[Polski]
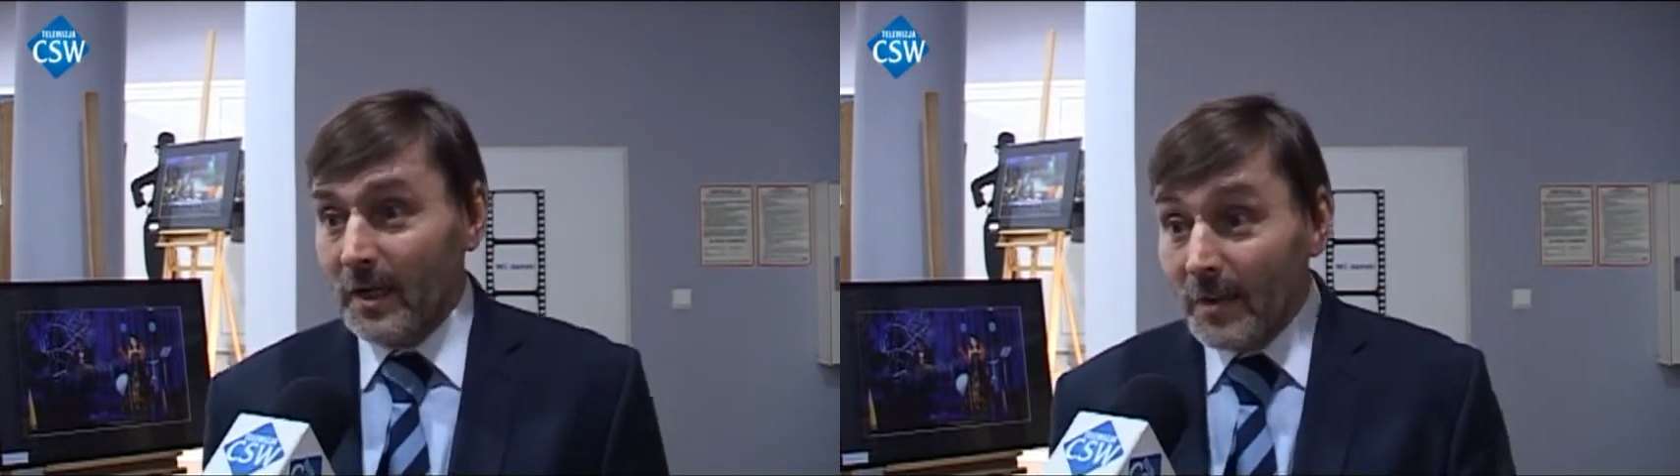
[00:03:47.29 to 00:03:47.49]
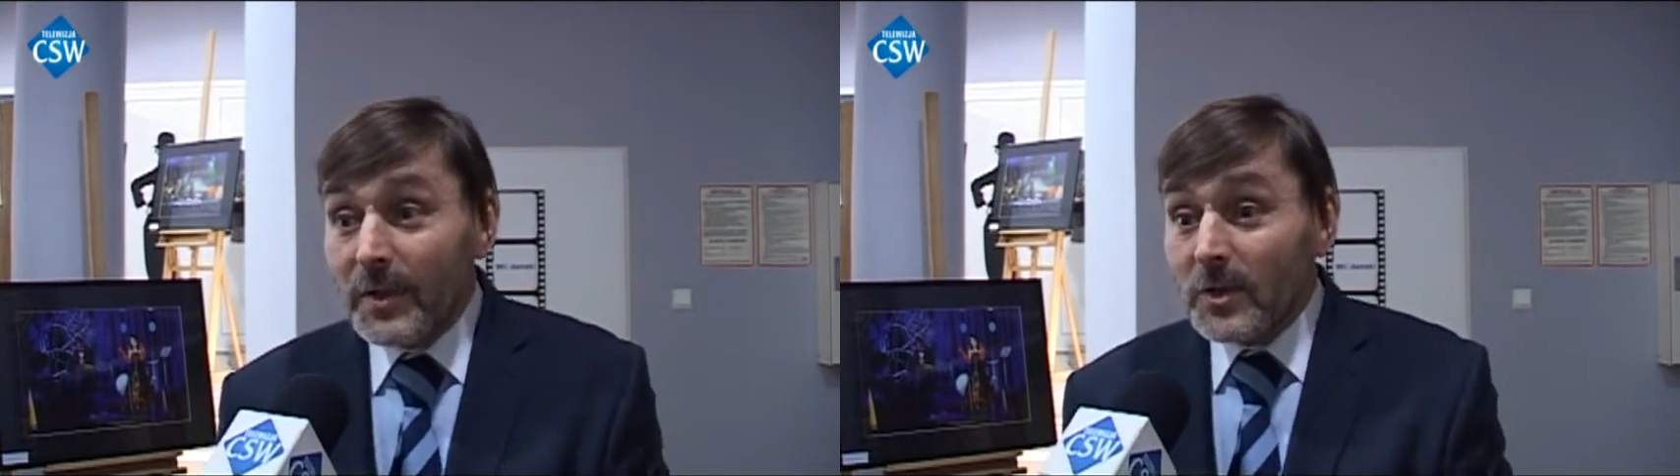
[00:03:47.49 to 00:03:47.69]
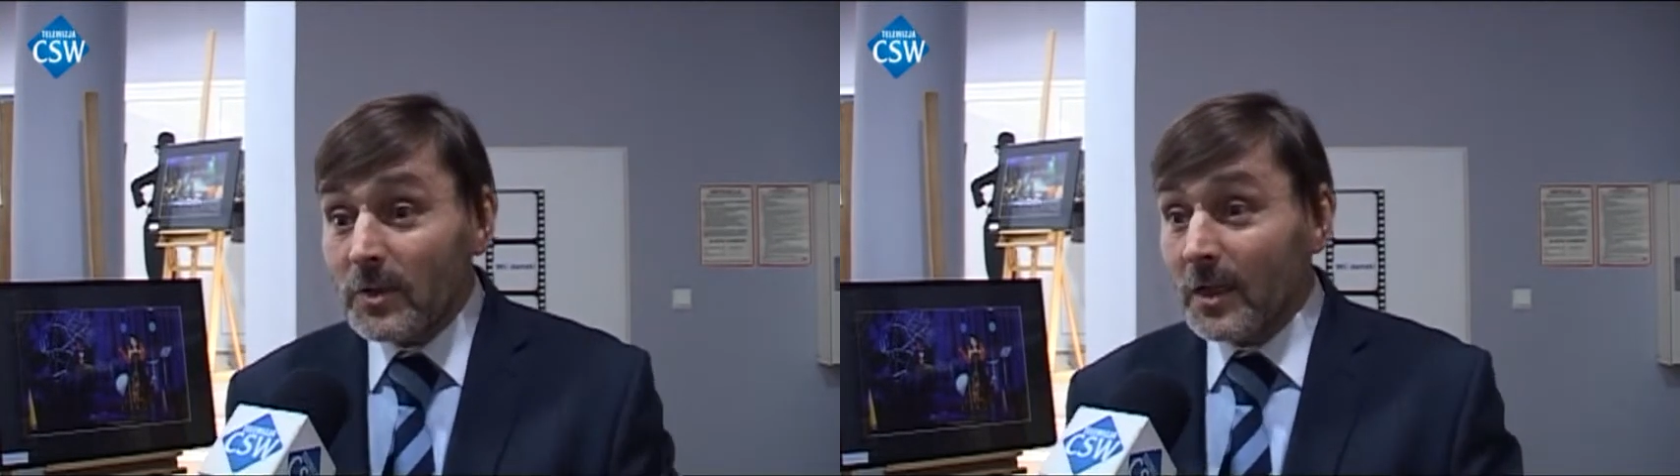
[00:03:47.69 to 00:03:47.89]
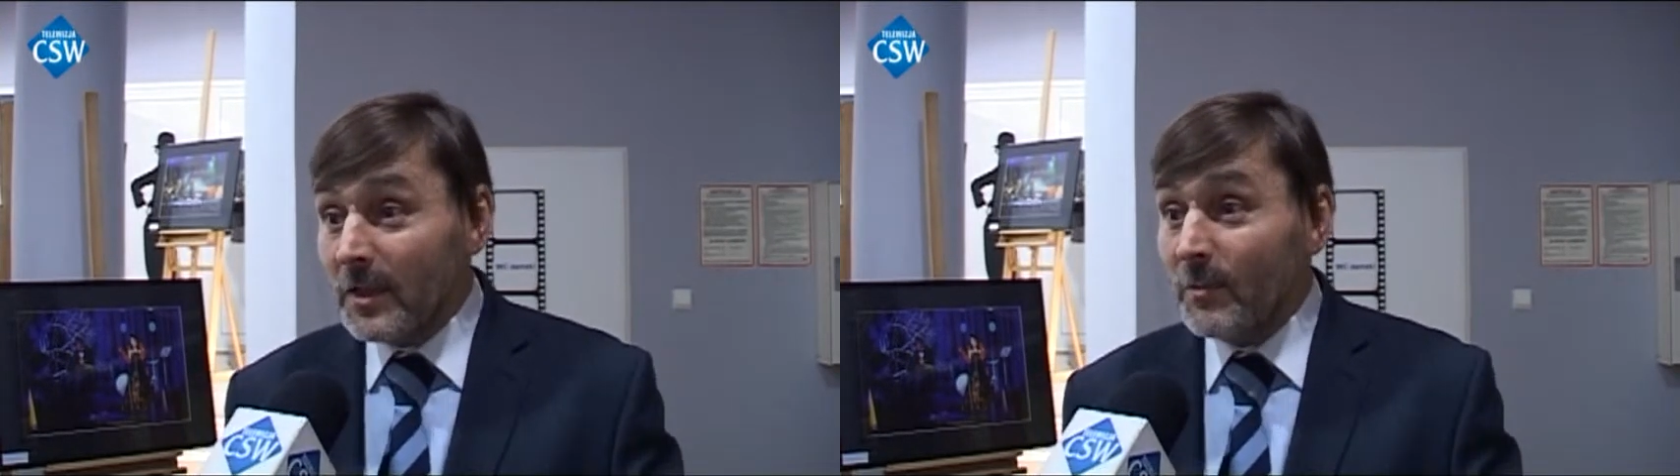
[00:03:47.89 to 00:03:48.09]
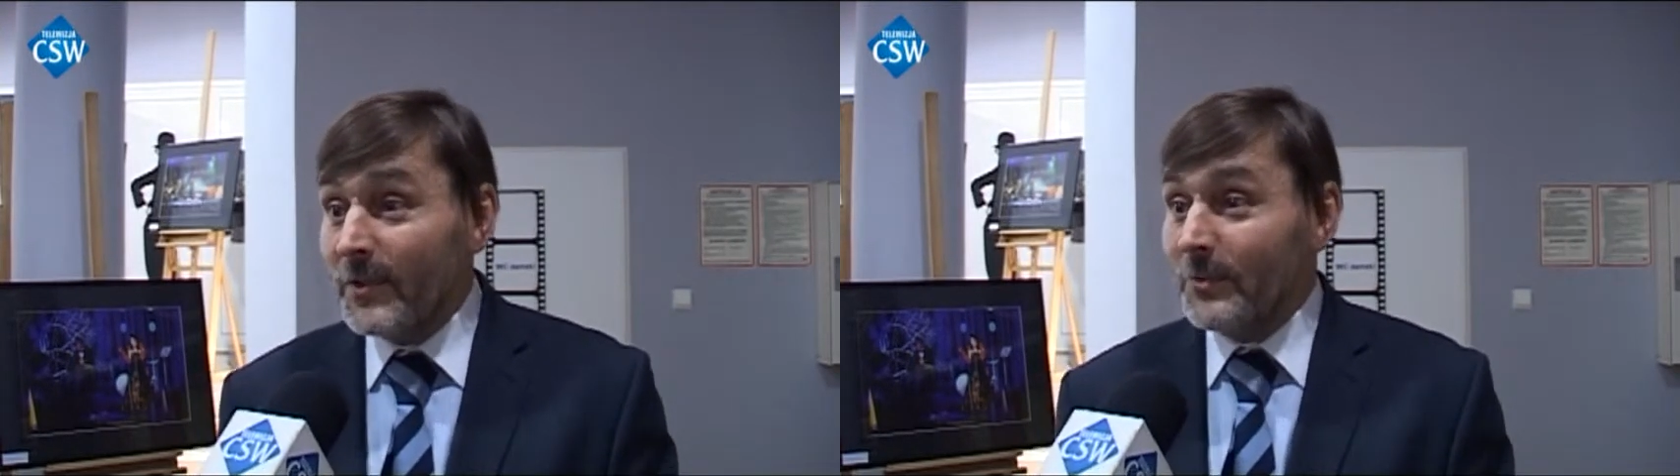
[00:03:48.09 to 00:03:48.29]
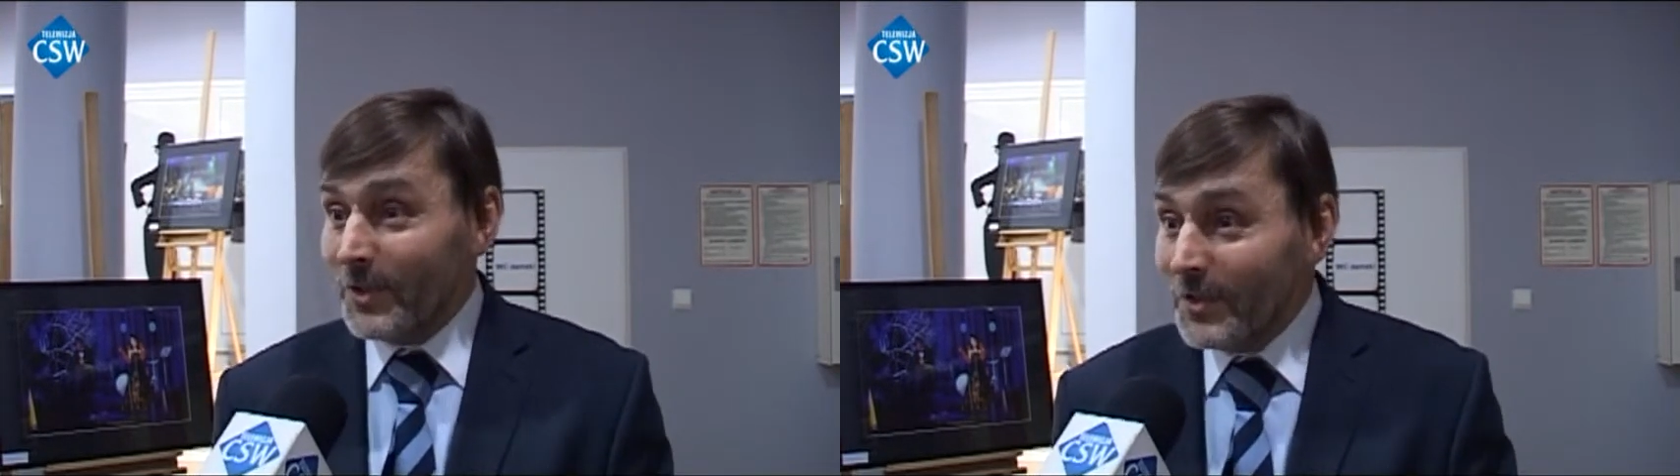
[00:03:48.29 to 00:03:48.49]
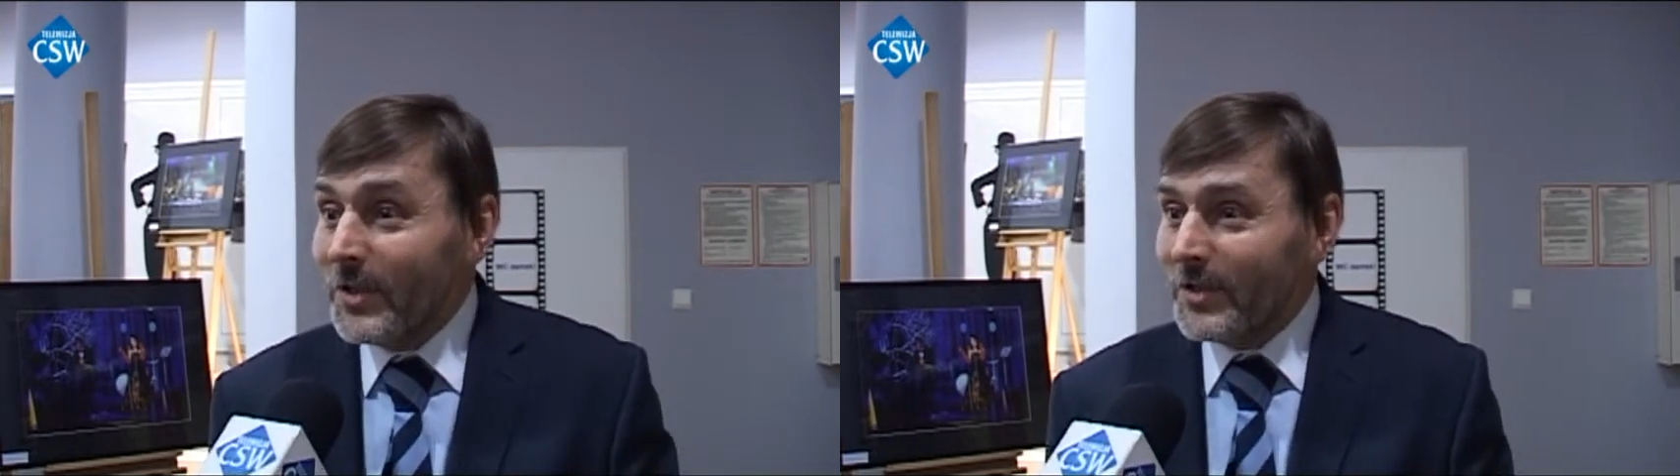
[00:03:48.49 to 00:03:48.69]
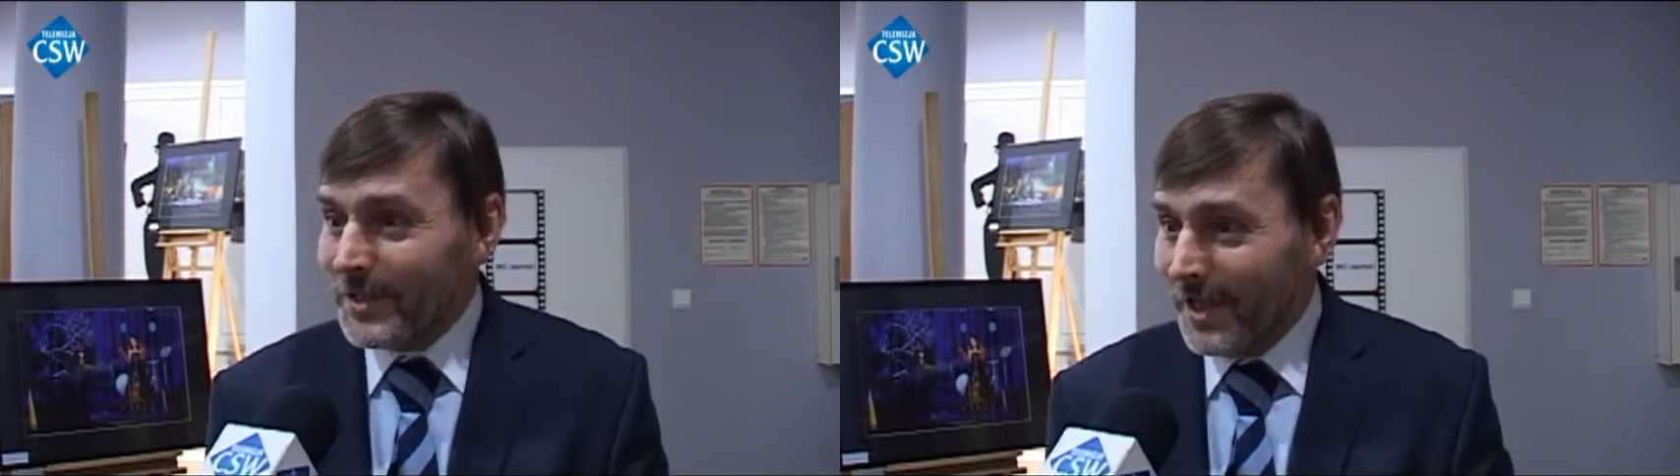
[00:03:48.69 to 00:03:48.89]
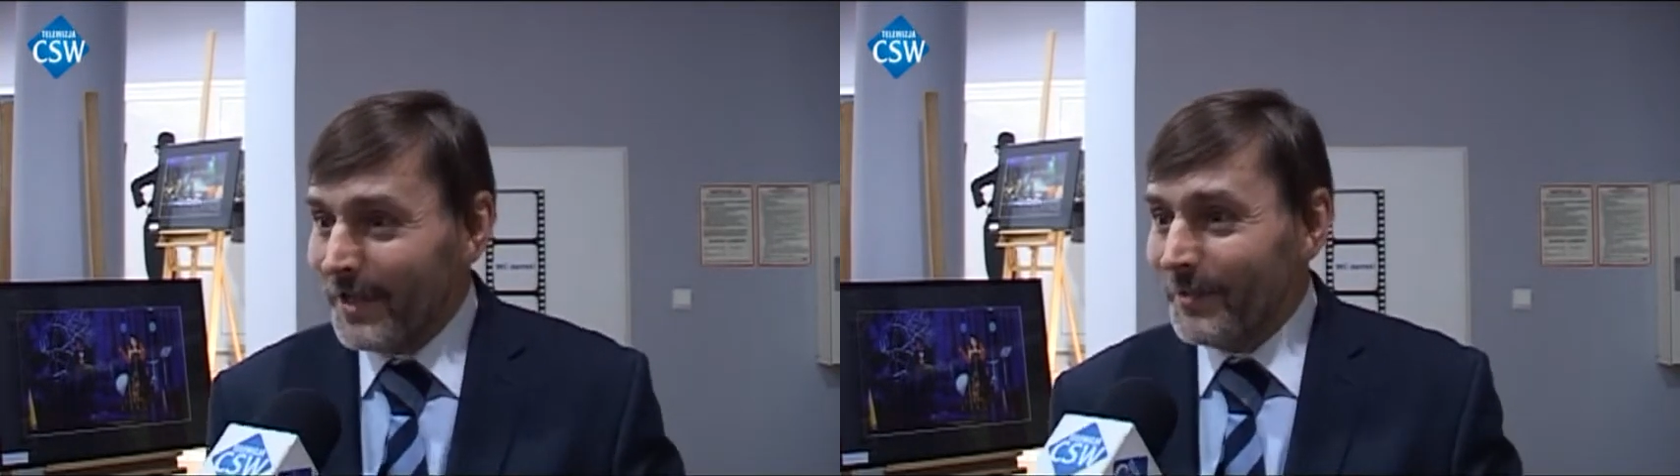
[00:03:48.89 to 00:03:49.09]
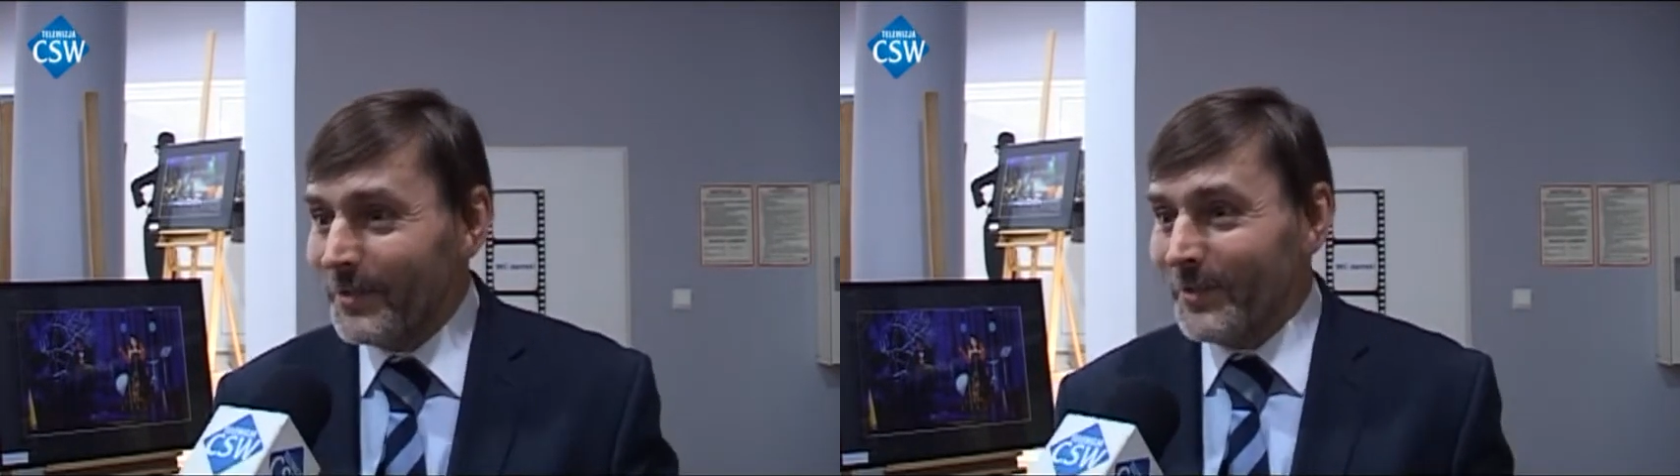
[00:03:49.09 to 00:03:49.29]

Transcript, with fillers: No, znaczy ja nie mówię o tym, że nic, tak,